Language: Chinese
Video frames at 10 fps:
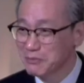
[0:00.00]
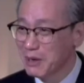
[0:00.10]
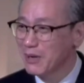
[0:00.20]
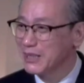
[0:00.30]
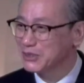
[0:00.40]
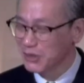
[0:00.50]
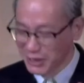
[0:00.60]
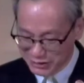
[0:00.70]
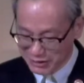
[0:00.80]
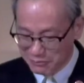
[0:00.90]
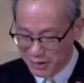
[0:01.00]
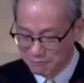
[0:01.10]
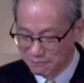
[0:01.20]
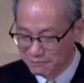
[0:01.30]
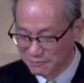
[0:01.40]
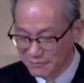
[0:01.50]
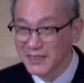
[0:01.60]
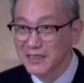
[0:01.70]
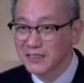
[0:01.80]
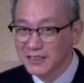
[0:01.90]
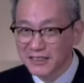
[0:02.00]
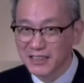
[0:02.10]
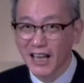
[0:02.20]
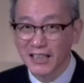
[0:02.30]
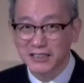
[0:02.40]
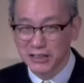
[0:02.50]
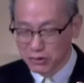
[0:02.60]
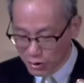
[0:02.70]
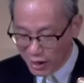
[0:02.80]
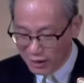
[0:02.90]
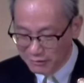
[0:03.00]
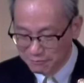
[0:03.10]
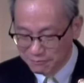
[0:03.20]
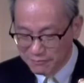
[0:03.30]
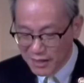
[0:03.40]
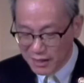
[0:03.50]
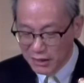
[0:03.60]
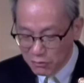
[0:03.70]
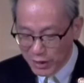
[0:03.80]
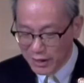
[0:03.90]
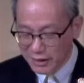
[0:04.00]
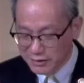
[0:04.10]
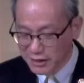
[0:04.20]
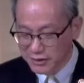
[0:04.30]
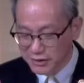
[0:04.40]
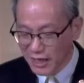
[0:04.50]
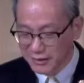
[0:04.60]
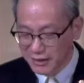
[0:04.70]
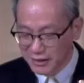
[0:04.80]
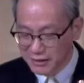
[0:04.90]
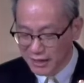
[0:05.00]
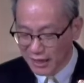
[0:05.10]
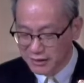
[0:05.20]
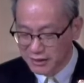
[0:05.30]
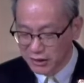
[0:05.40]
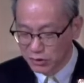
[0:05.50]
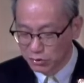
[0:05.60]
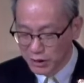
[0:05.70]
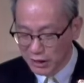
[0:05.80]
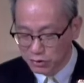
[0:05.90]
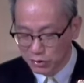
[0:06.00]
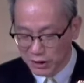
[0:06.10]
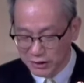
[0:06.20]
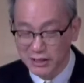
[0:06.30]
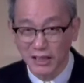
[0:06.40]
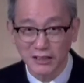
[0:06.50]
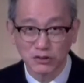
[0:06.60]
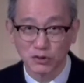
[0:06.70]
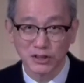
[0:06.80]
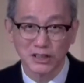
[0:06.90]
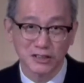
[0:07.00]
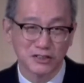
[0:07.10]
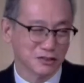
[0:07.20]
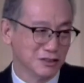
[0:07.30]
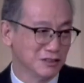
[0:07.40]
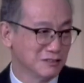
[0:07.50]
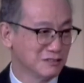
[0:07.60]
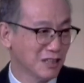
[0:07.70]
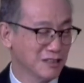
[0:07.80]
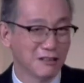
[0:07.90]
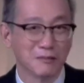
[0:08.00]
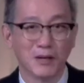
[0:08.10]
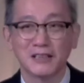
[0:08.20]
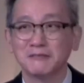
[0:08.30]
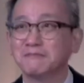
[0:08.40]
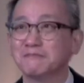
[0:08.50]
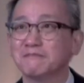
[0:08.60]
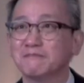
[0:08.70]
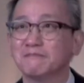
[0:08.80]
或者妈妈，你说了什么？请看清楚哈，因为这是上帝在基督耶稣里向你所定的旨意，看到了吗？